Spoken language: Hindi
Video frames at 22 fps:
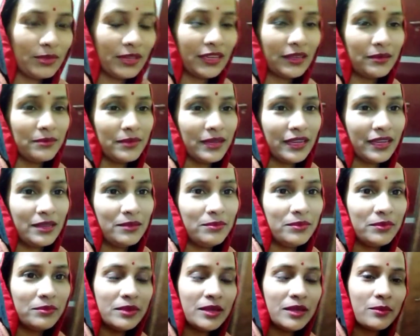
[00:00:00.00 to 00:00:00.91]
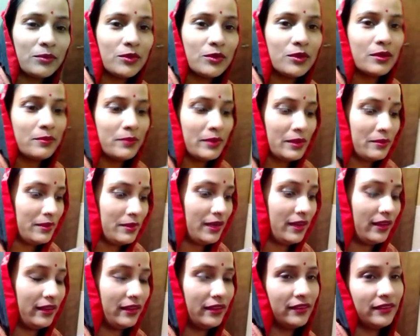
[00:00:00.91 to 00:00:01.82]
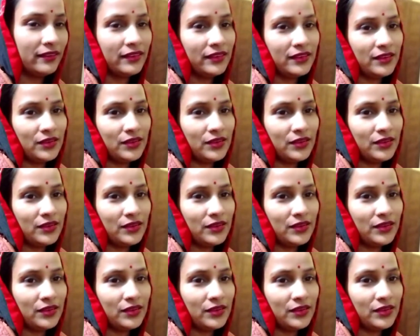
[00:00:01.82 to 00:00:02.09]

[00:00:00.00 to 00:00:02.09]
हूँ मेरे घर में कहीं पर भी आपको कपड़े मिलेंगे